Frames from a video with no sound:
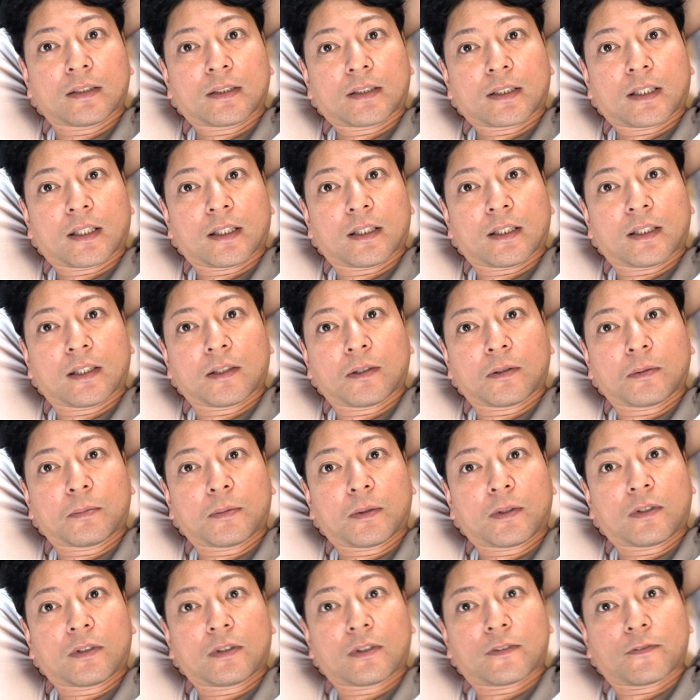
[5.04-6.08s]
すけれど
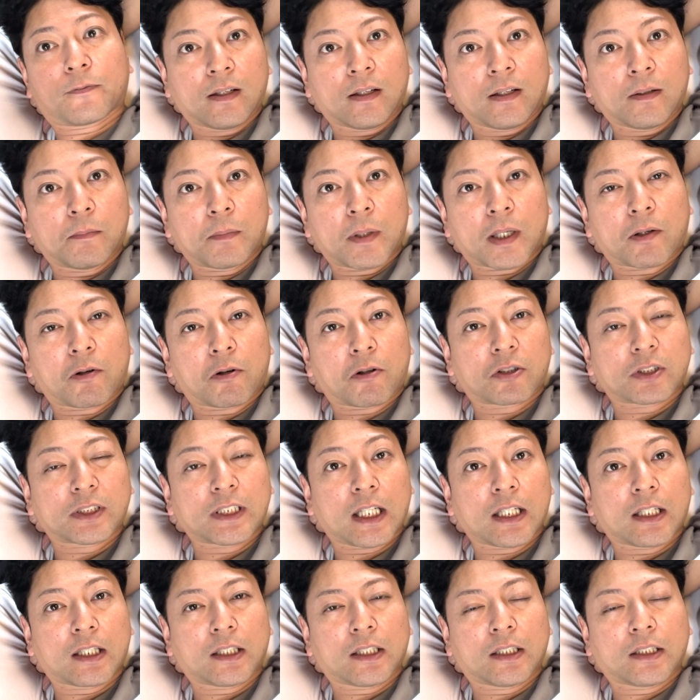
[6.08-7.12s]
も、まあ、ここ
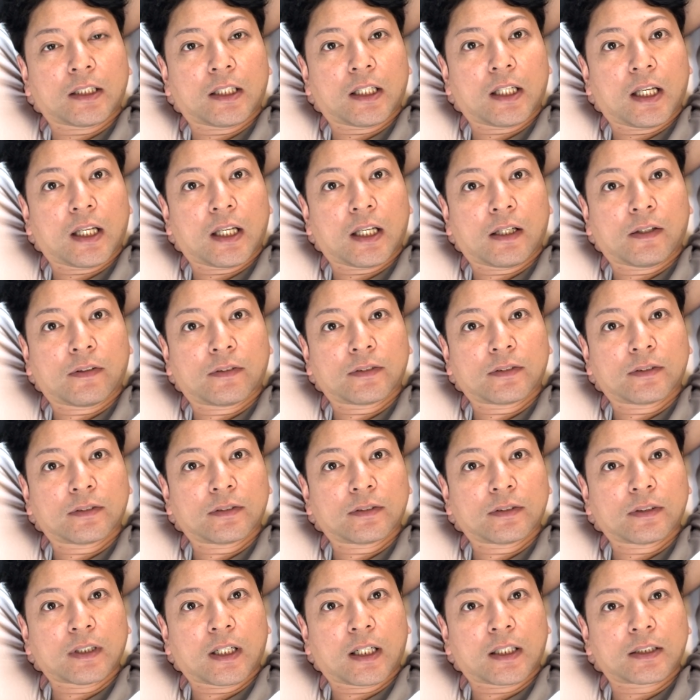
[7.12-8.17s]
最近ね、
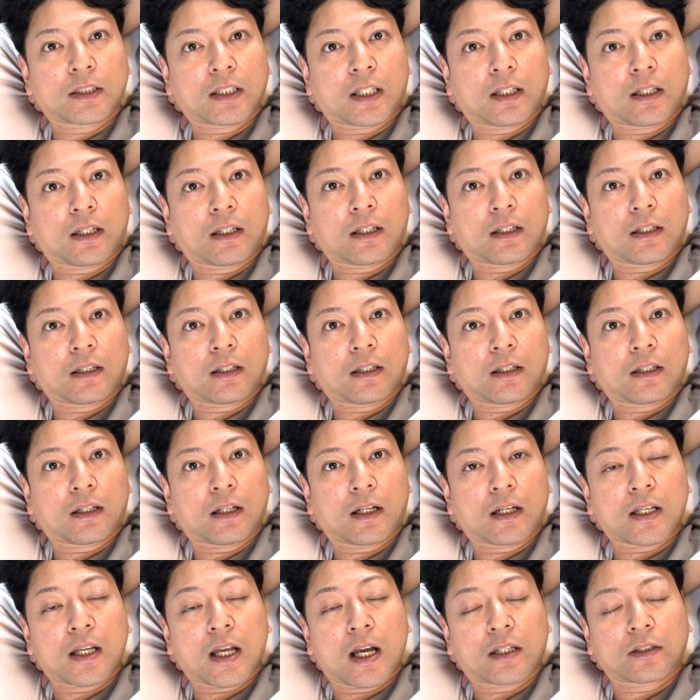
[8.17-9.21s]
朝
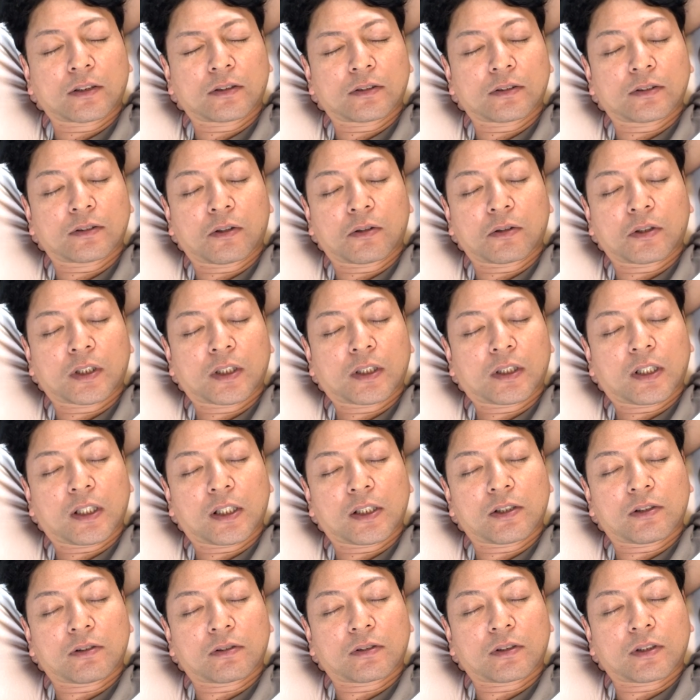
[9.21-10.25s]
早く起き
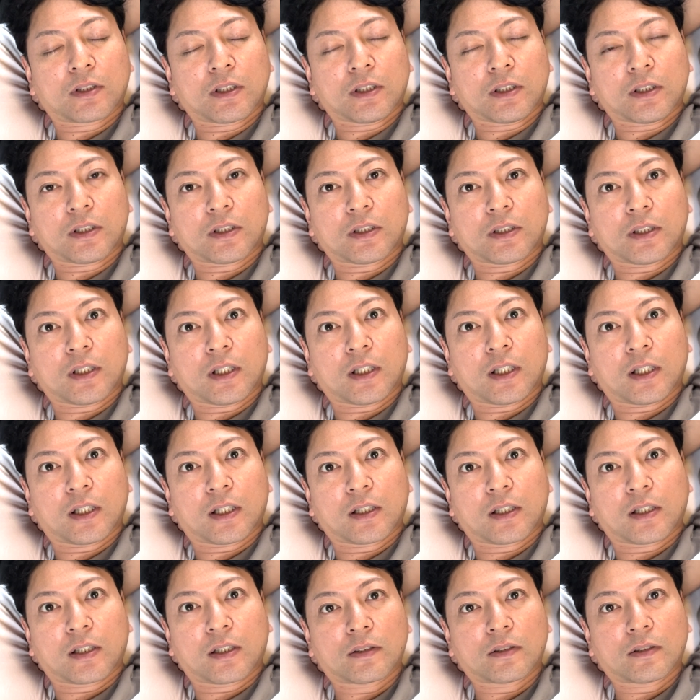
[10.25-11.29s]
て出勤し
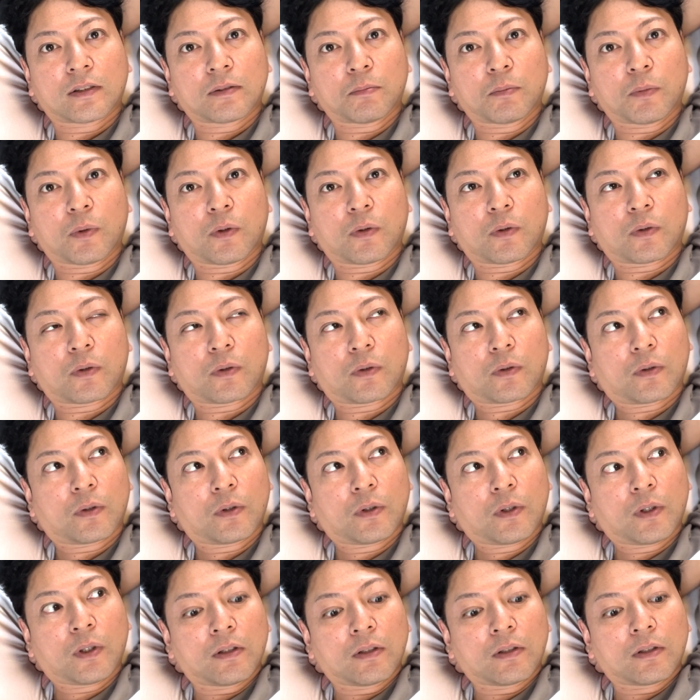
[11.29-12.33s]
て、も
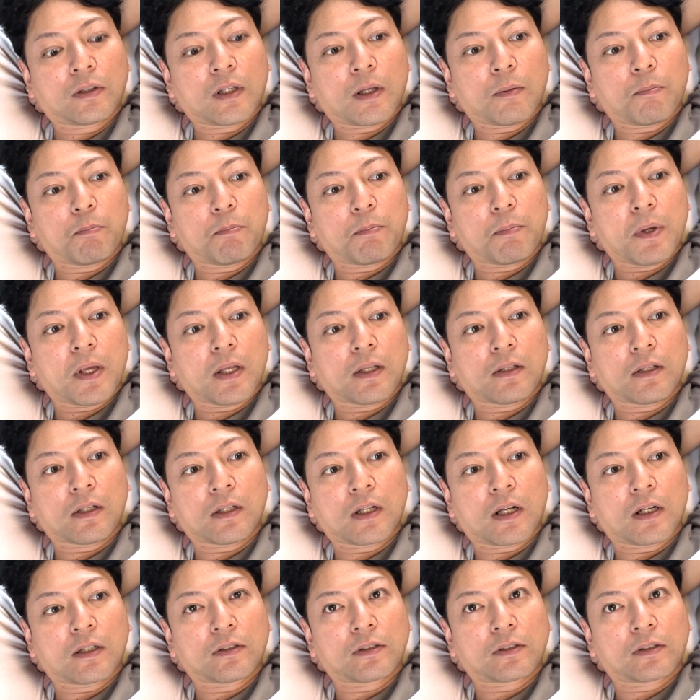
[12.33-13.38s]
う、てっぺんに
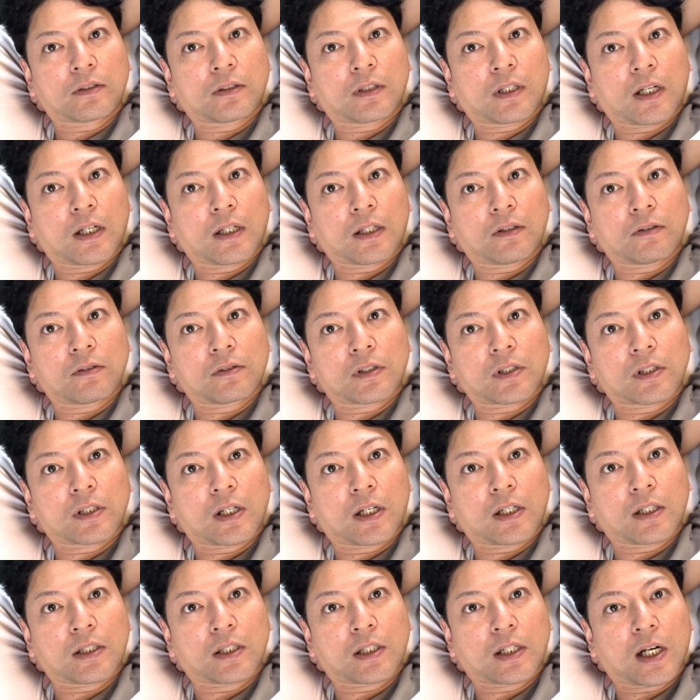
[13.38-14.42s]
なるくらいの時
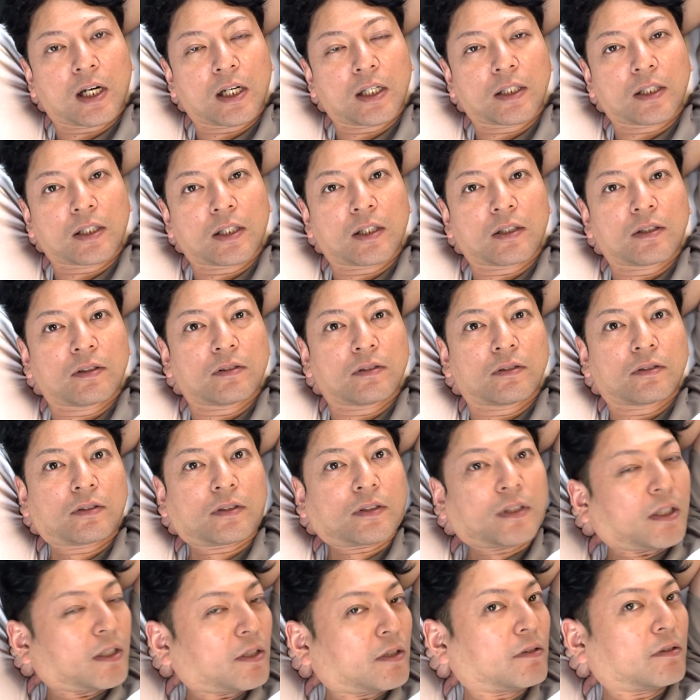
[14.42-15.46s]
間に帰ってくるっ
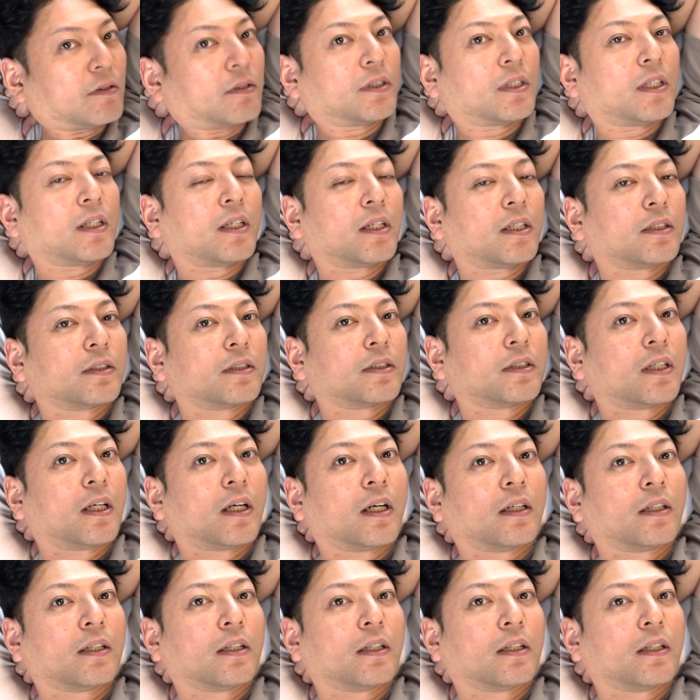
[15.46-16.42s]
ていう生活が